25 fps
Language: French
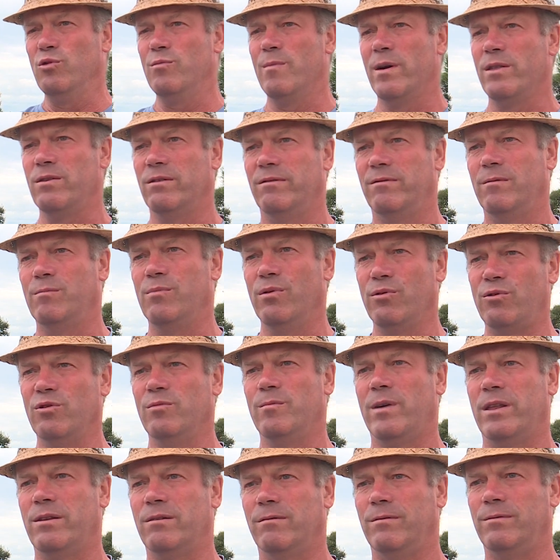de main-d'œuvre, beaucoup de
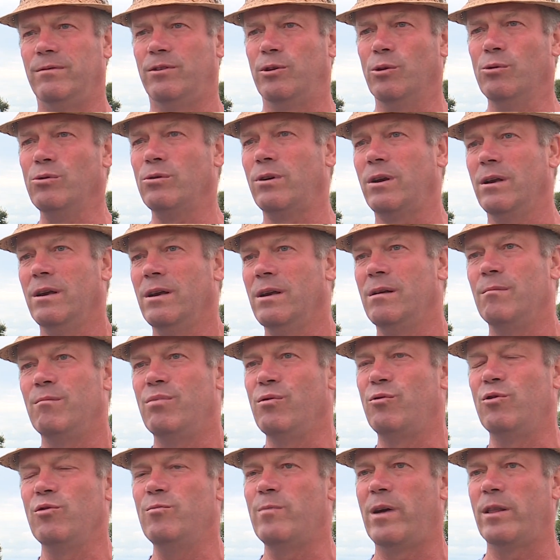main-d'œuvre. Donc,
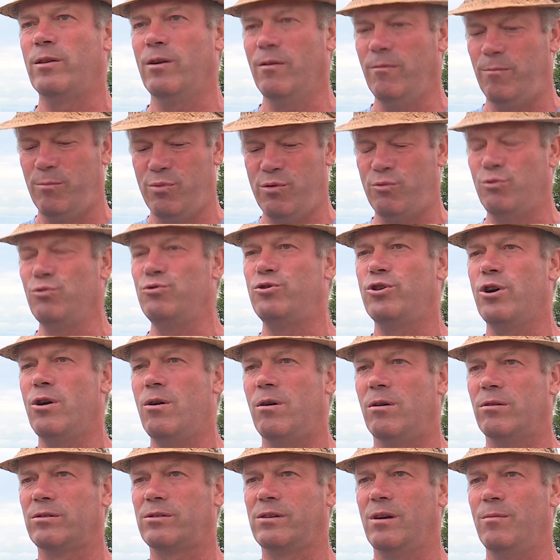beaucoup de main-d'œuvre, beaucoup de gens
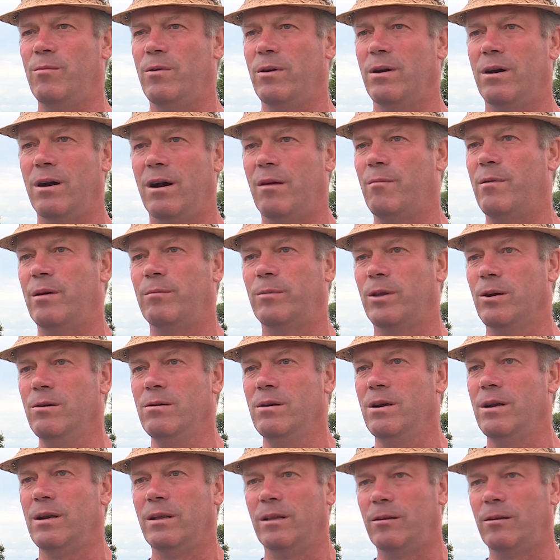ensemble en même temps,